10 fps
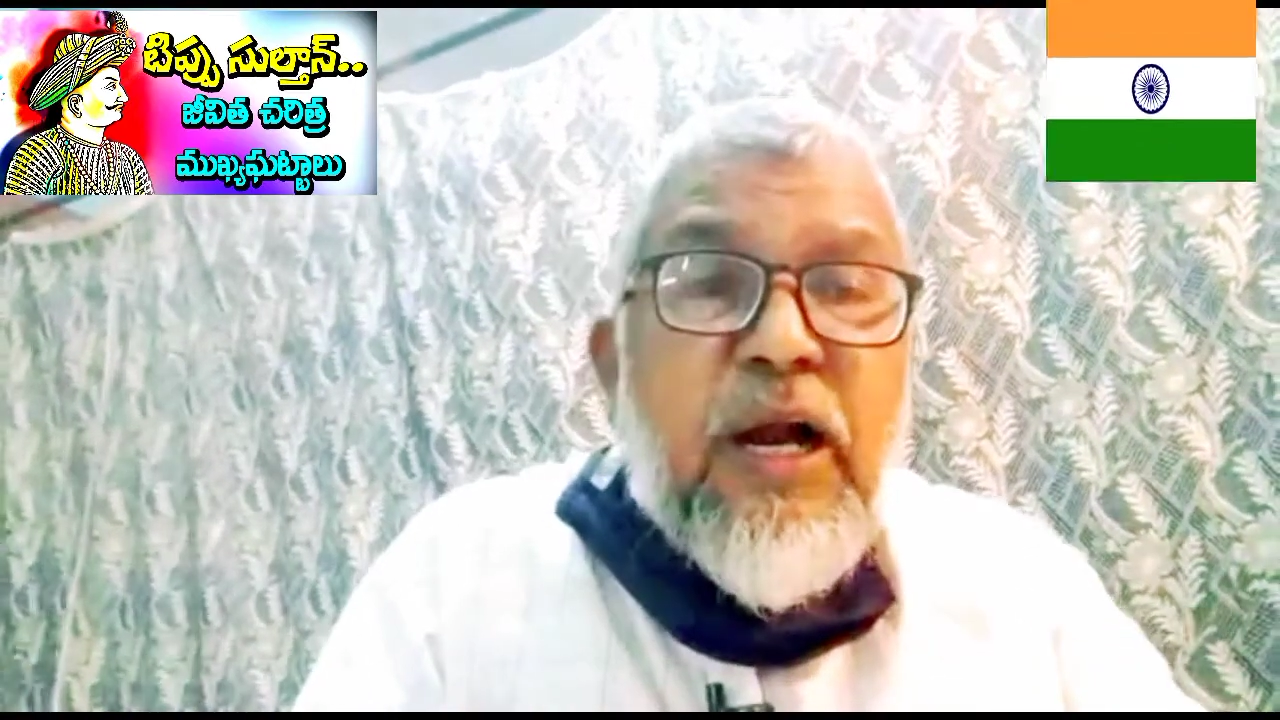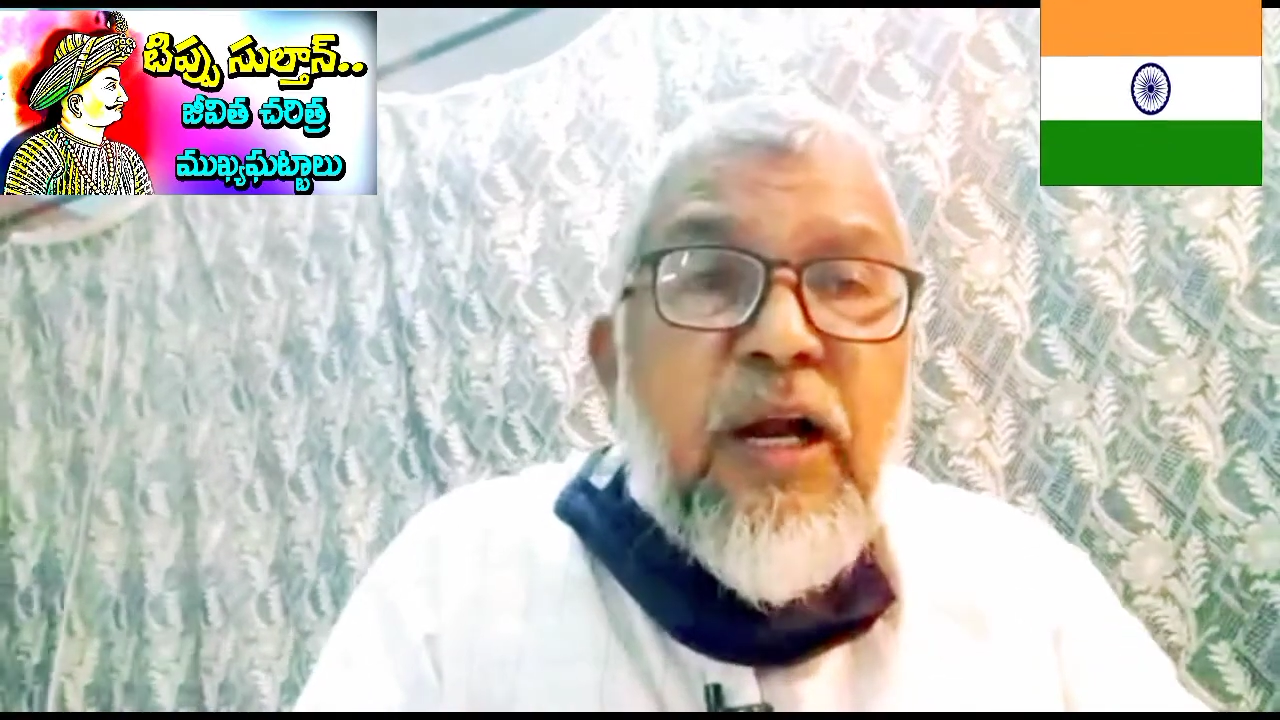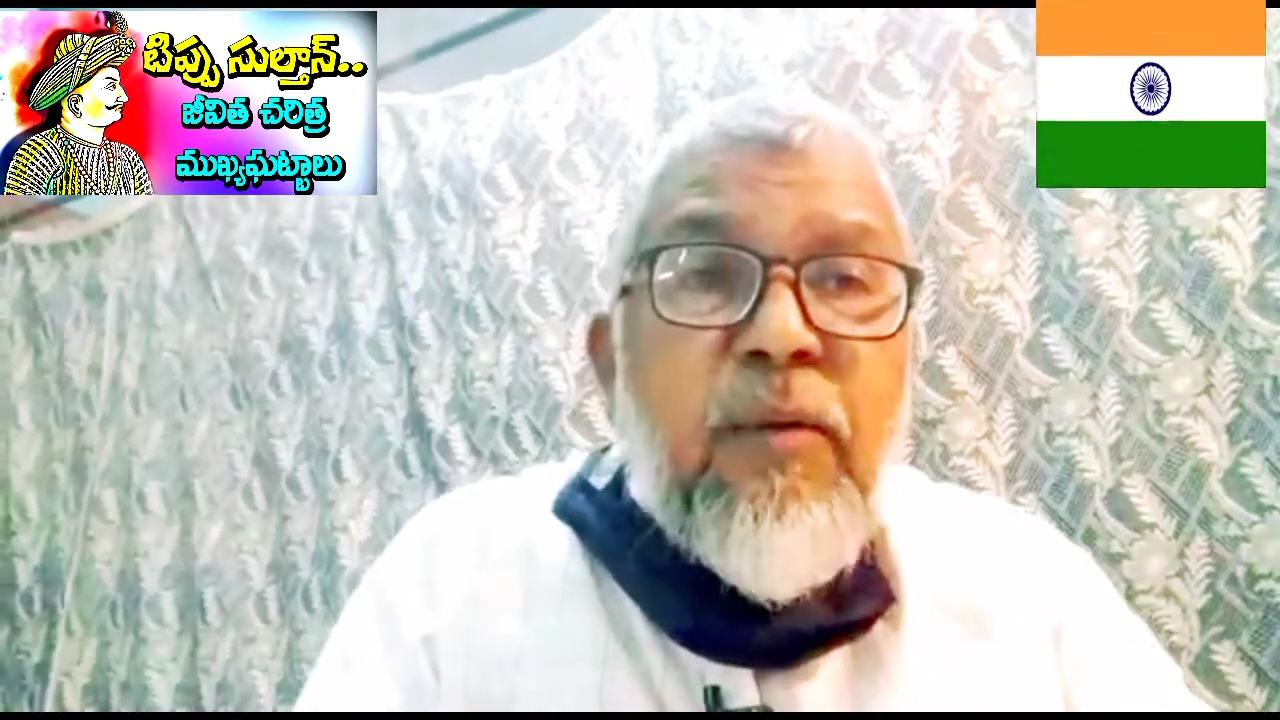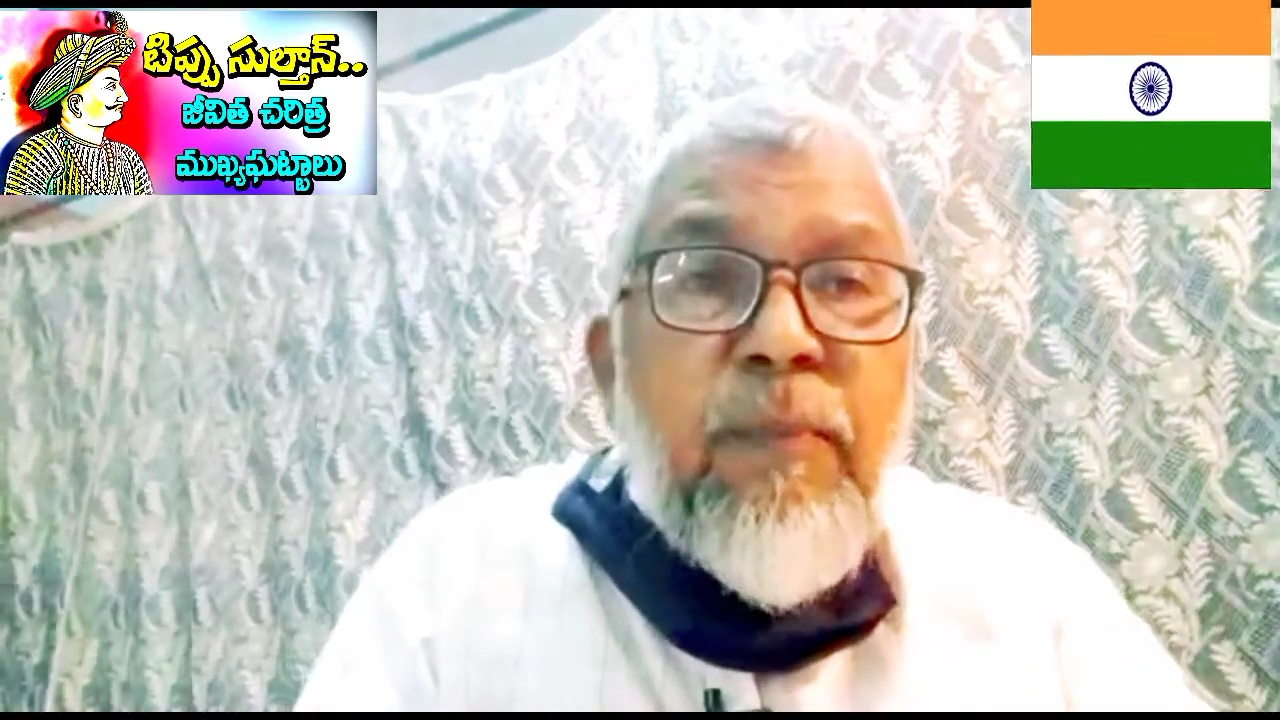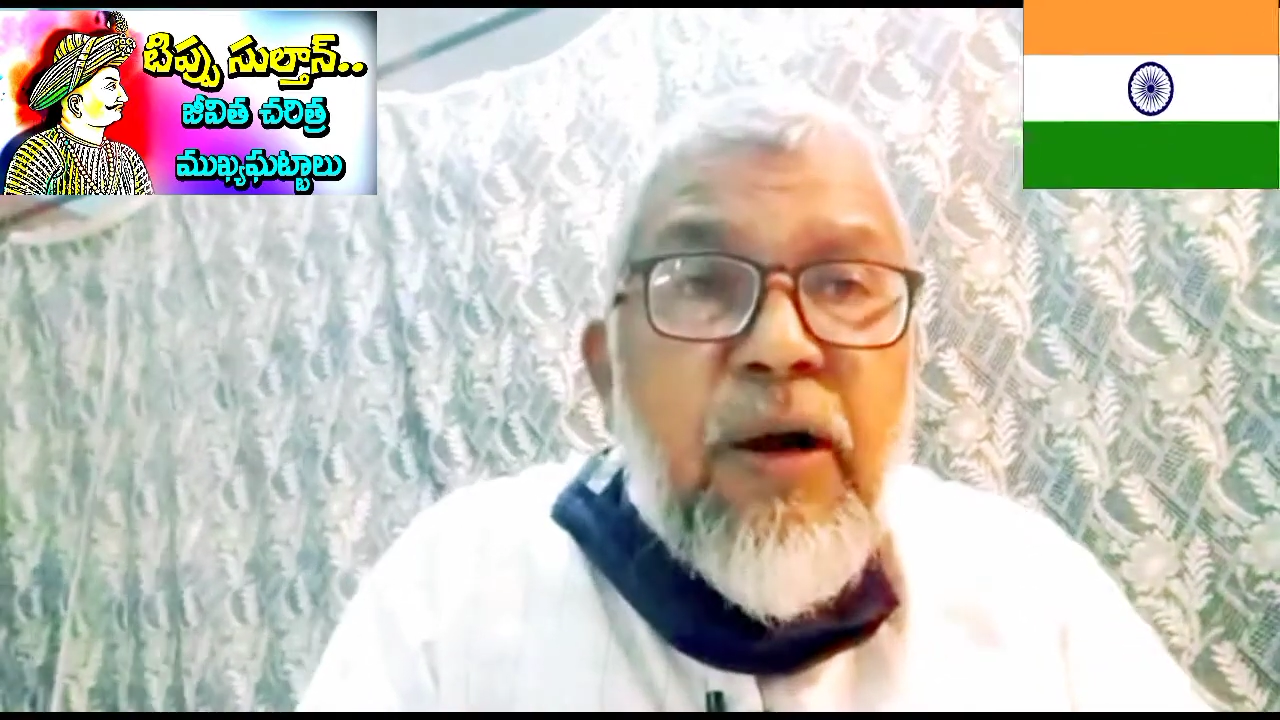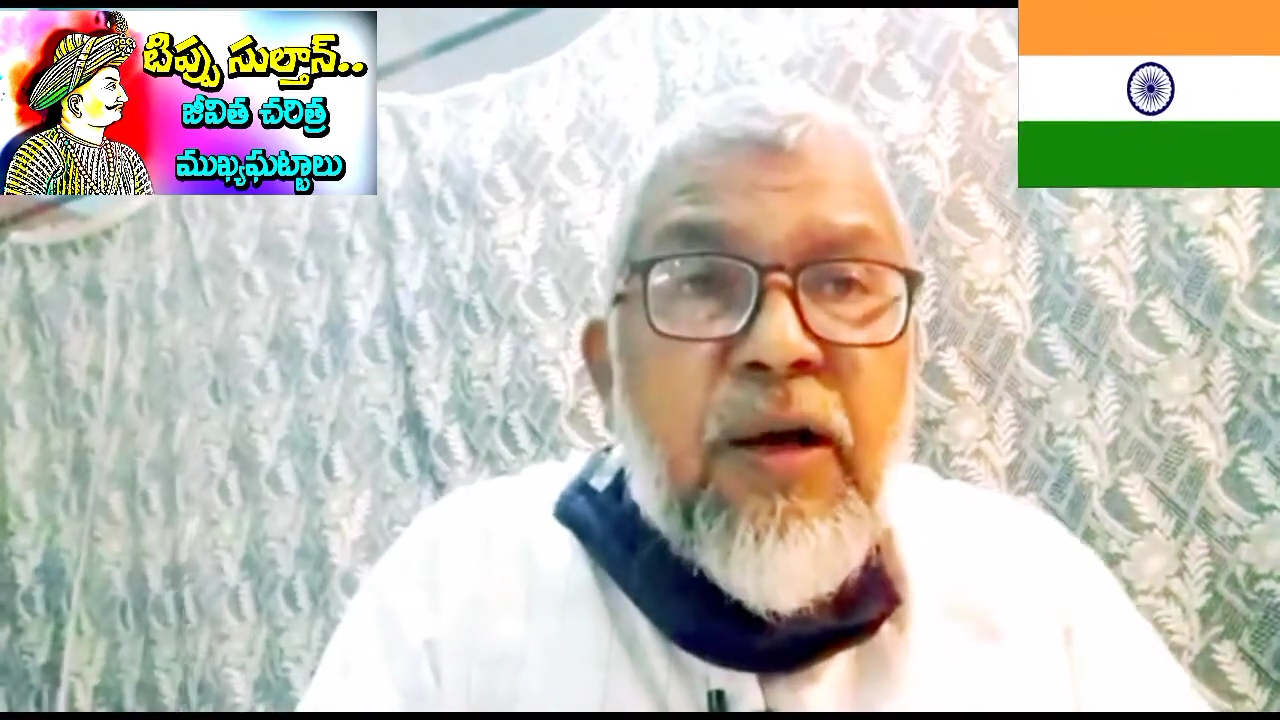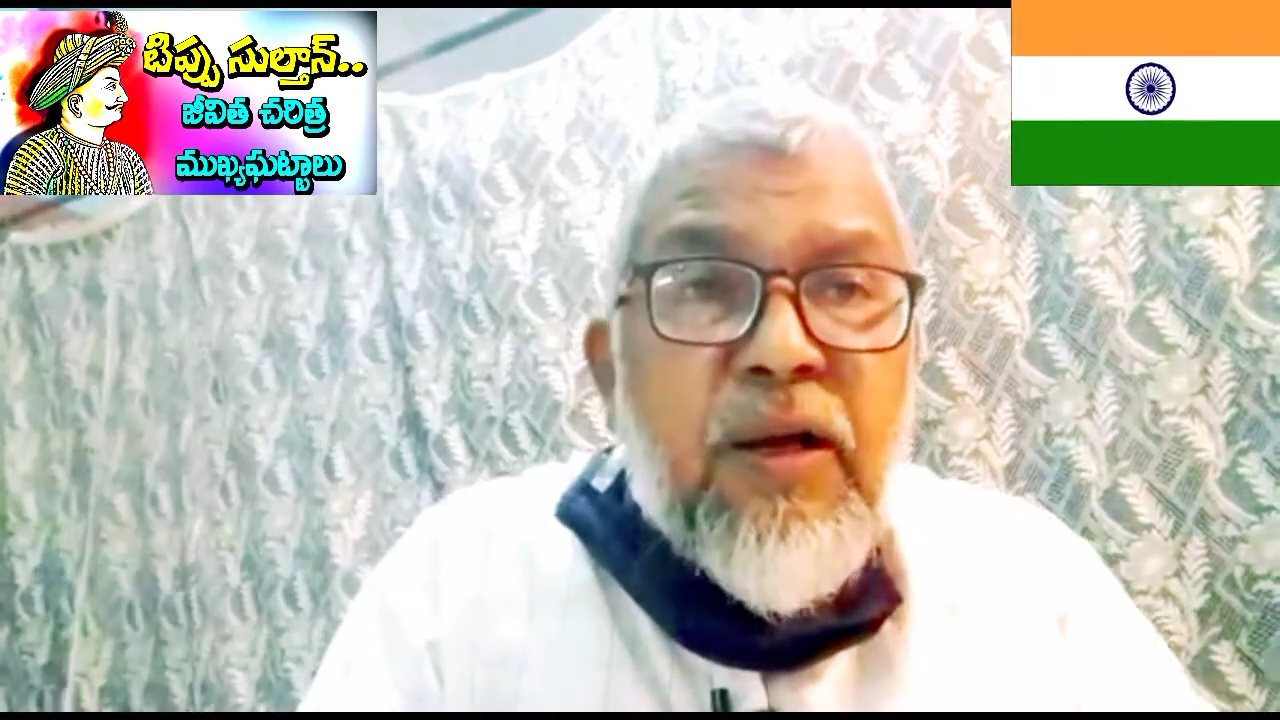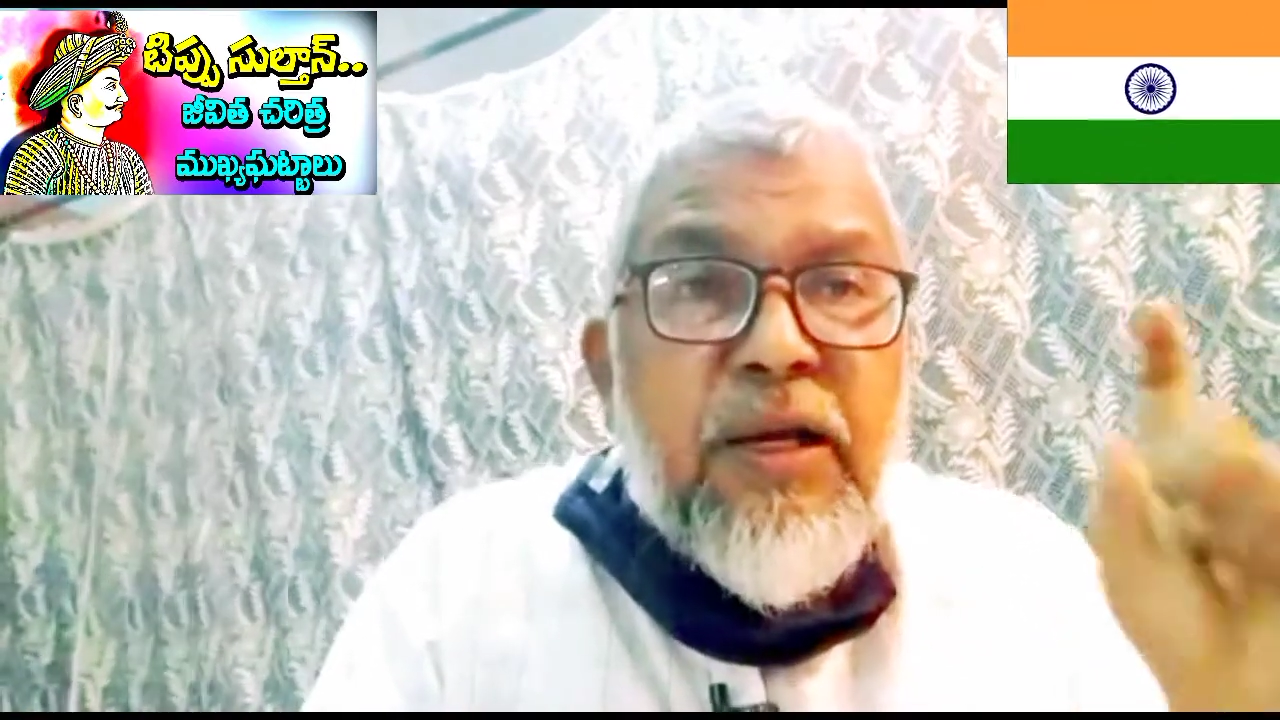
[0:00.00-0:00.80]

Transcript: అక్బార్